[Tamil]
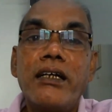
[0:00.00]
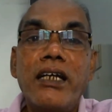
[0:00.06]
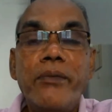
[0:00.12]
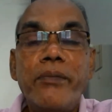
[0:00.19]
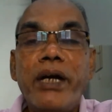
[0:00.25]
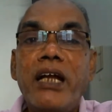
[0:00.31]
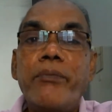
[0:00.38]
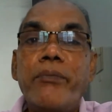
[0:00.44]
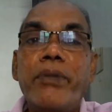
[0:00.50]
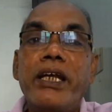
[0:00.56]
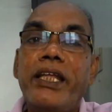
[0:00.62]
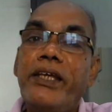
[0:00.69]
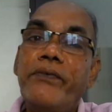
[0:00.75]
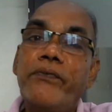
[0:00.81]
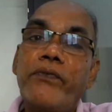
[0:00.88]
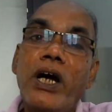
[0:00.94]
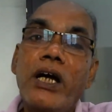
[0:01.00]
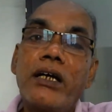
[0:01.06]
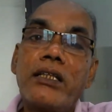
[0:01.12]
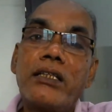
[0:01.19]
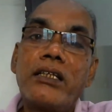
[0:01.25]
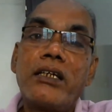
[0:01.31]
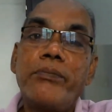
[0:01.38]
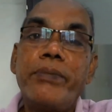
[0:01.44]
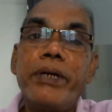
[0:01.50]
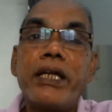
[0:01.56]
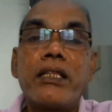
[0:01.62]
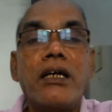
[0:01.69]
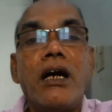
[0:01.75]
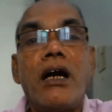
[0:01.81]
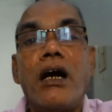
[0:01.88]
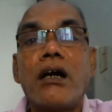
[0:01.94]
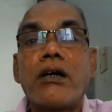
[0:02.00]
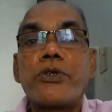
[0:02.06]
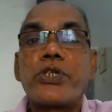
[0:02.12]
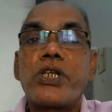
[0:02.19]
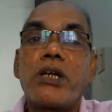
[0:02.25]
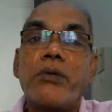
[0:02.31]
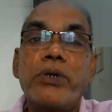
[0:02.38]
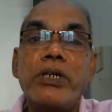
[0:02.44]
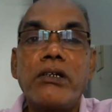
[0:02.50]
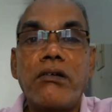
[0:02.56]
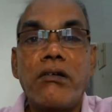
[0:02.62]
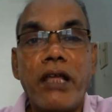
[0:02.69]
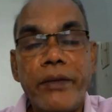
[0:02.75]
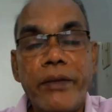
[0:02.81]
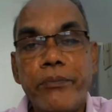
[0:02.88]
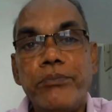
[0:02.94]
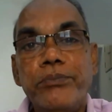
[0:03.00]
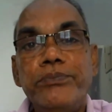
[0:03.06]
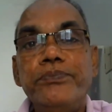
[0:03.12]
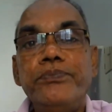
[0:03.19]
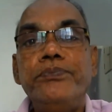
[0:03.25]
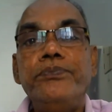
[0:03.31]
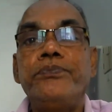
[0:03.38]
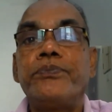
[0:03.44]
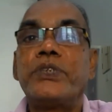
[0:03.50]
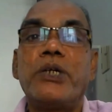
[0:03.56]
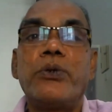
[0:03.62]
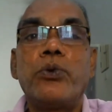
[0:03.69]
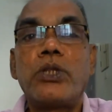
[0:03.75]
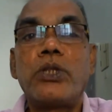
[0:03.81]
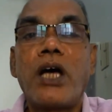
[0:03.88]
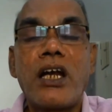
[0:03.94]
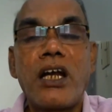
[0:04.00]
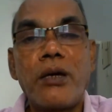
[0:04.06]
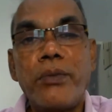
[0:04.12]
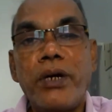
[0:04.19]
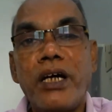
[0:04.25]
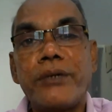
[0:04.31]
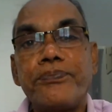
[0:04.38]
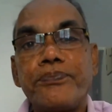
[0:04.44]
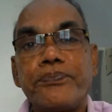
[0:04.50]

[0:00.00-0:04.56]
டிமாண்ட் பண்ணி வாங்குறதுக்கு பேர் தான் ஆக்ஷனபிள் கிளைம் உதாரணமா